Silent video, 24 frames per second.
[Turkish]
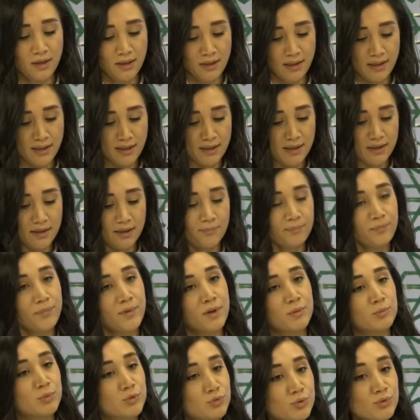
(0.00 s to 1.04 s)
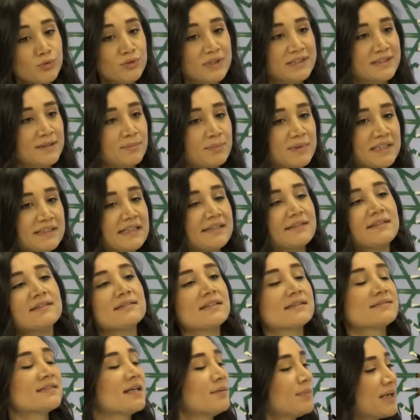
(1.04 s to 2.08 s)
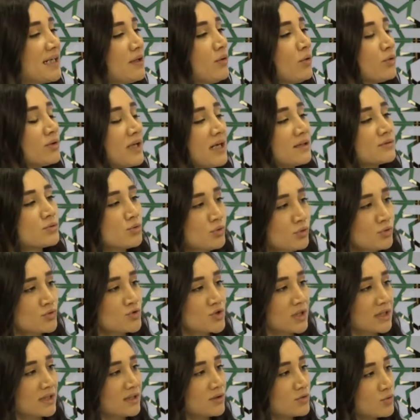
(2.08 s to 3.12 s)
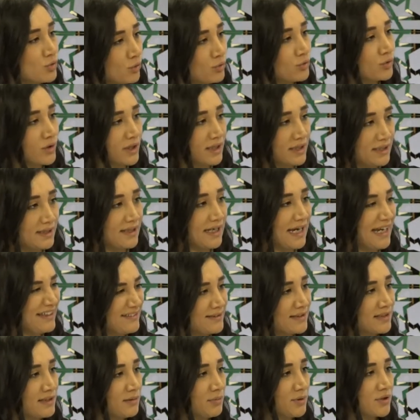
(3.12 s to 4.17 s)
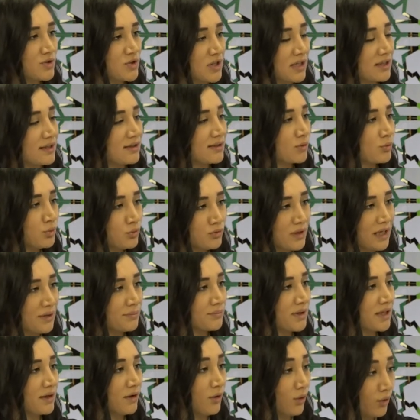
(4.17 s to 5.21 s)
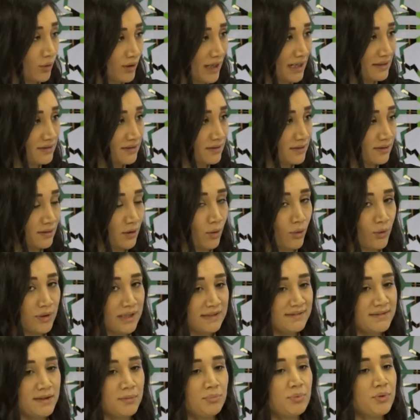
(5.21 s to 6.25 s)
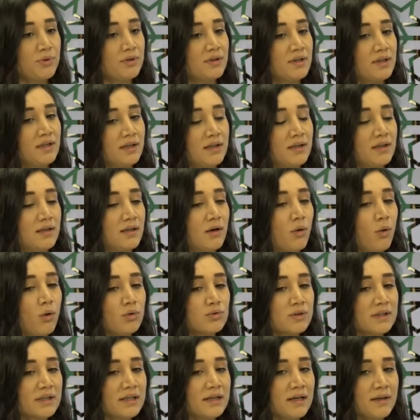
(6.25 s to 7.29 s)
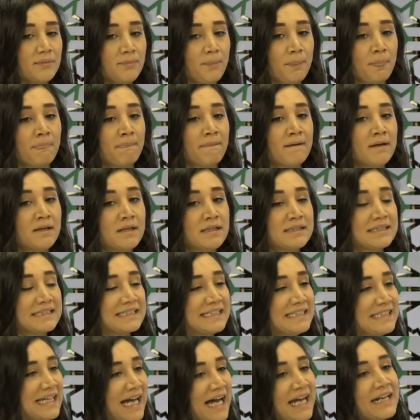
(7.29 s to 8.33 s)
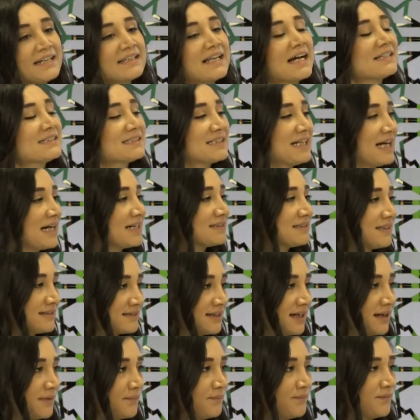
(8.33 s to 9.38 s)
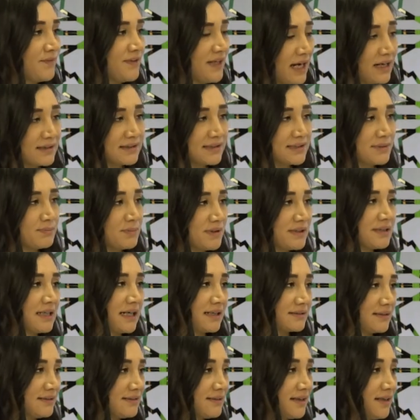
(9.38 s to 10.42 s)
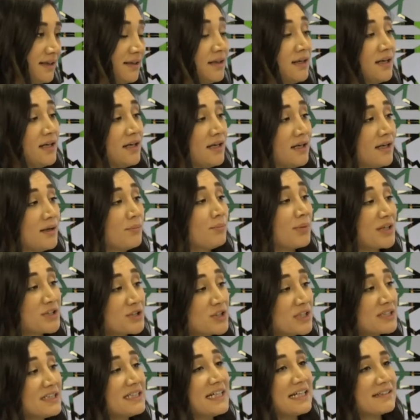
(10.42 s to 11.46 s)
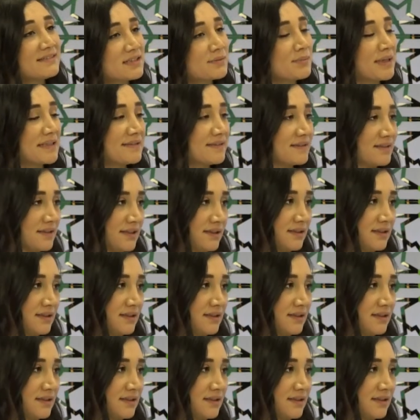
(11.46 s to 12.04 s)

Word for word: e, bütün disiplinlerin de temeli olan Türkçeyi çok iyi, etkili bir şekilde kullanmayı öğren, öğretip E, onlara diğer derslerde de, diğer disiplinlerde de e, başarı getirmesini